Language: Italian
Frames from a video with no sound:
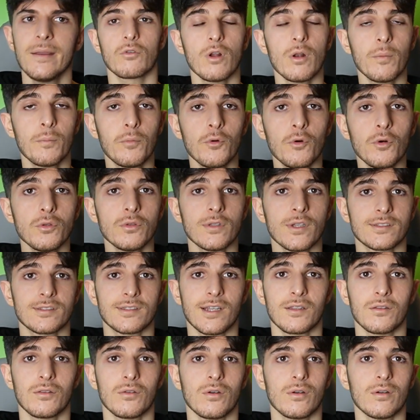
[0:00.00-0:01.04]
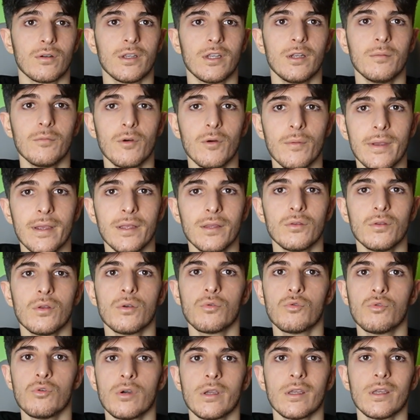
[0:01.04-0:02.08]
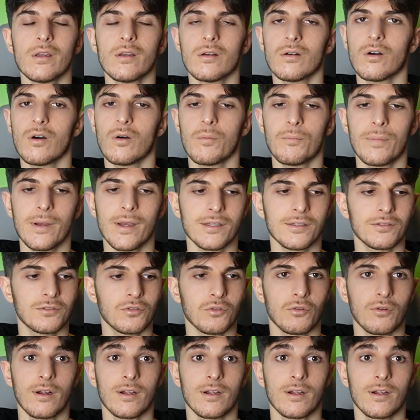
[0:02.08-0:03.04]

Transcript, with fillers: Quel punto è stato il momento in cui ho perso